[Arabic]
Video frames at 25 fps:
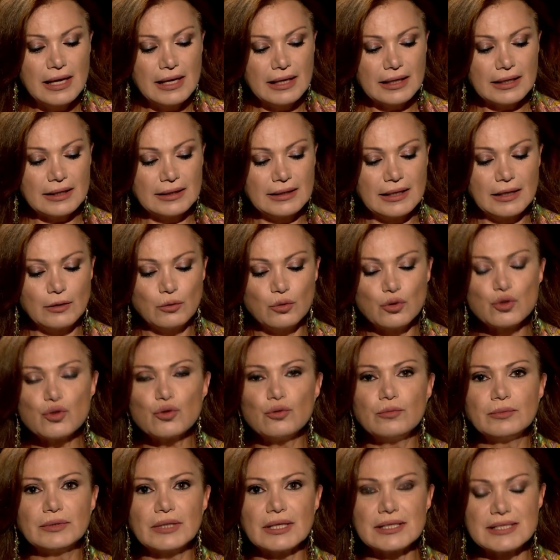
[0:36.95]
خلال
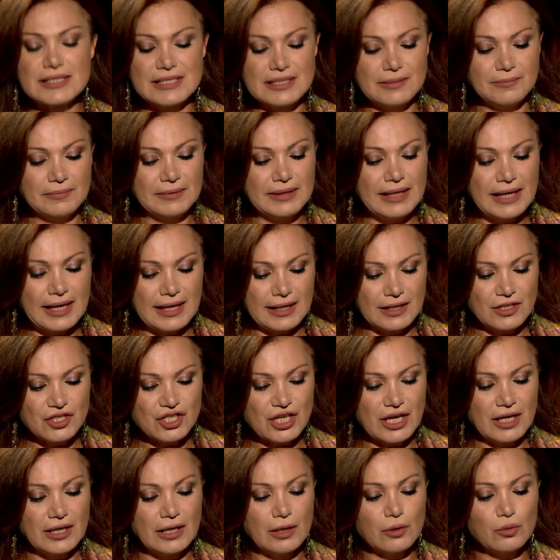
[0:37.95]
هجوم تنظيم داعش
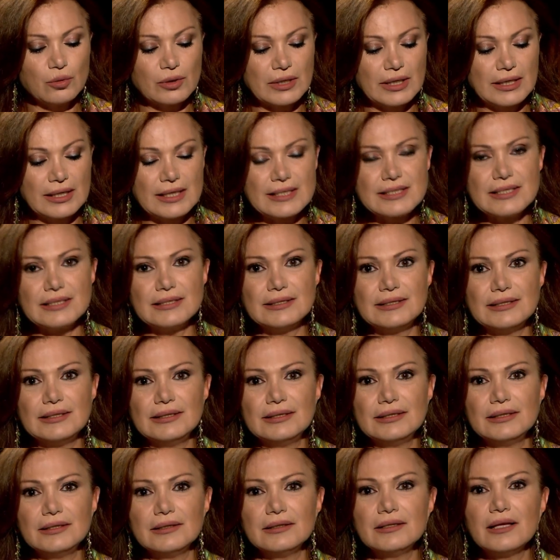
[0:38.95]
على قرى
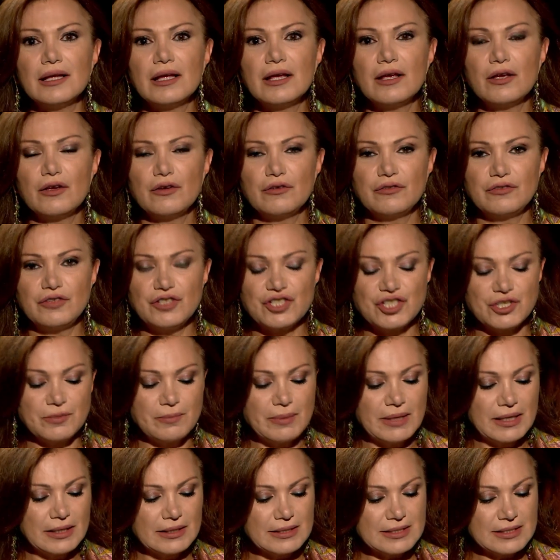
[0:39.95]
الأزيديين في
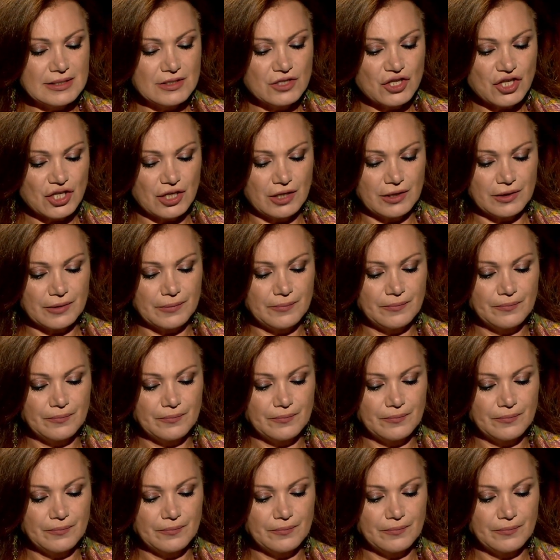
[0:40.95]
جبال سنجار